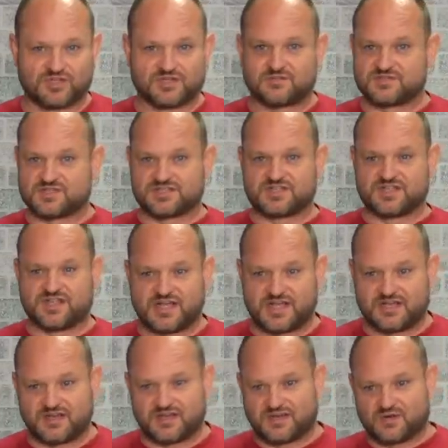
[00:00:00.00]
в этом
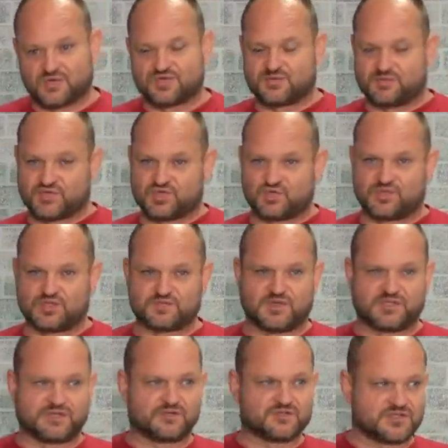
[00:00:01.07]
состоянии я уже пошел
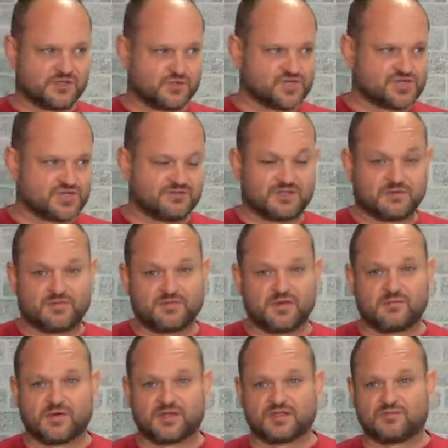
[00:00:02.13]
осматривать следующий
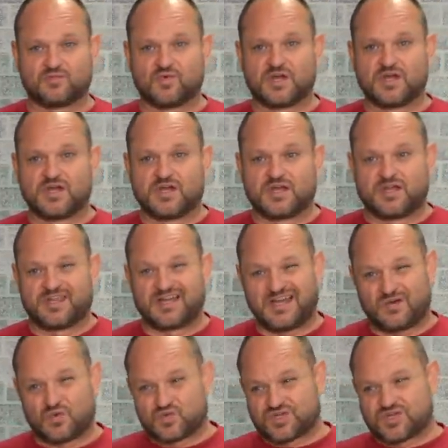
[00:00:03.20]
автомобиль, поэтому
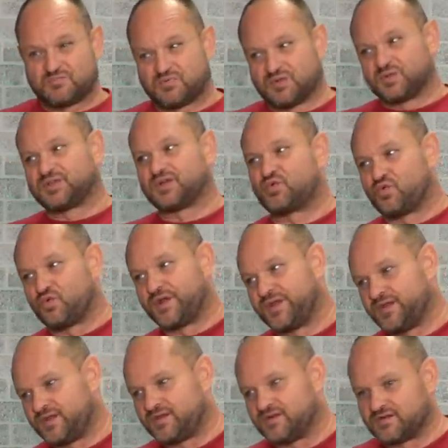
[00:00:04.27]
я уже был
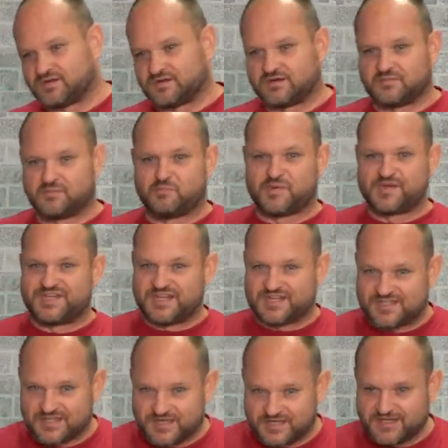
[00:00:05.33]
такой э,
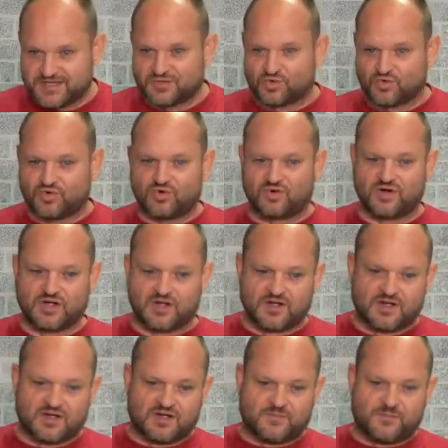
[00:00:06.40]
бдительный, но
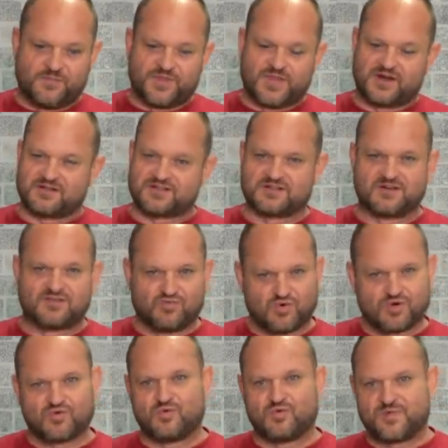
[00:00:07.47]
на
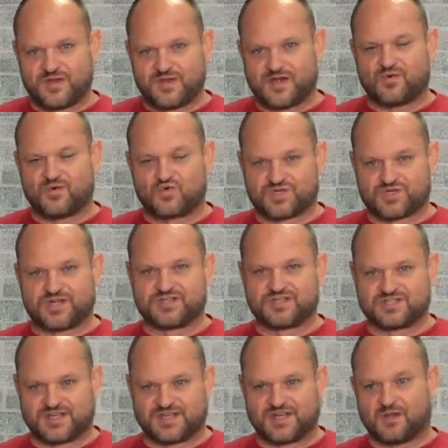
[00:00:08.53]
разговор у меня уже
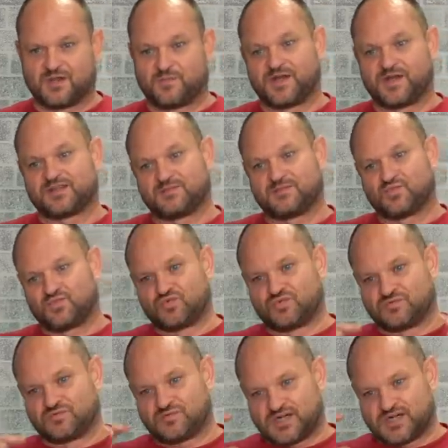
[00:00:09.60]
не стоял.
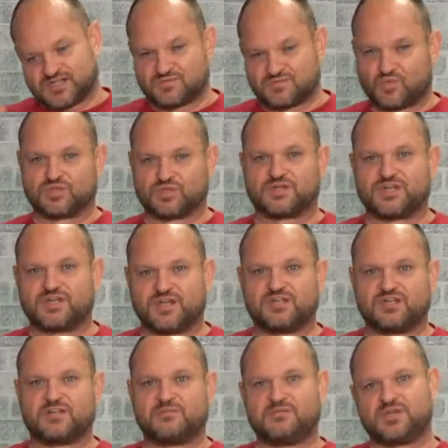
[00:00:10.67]
Поэтому осмотр не
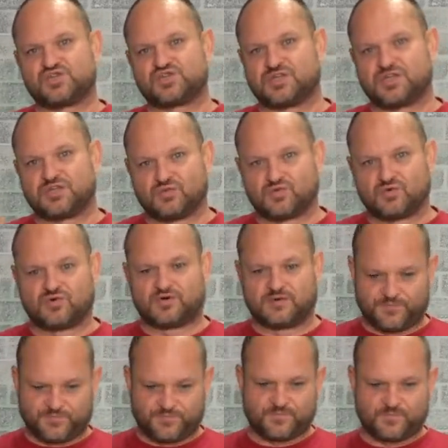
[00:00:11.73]
динамичный,
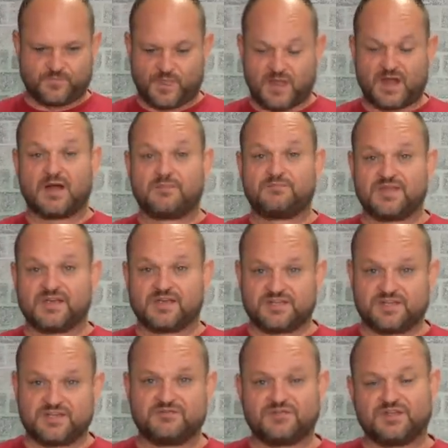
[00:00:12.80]
но
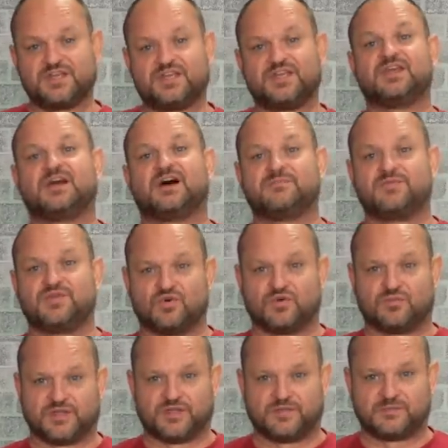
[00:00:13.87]
объективный и
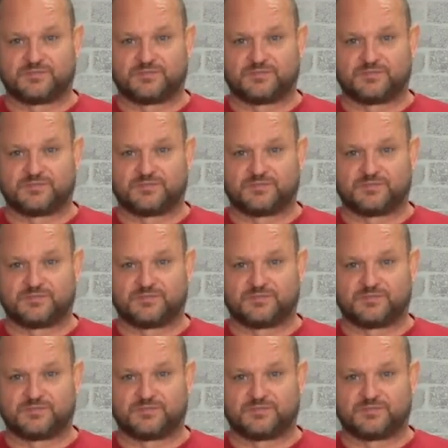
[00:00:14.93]
объемный.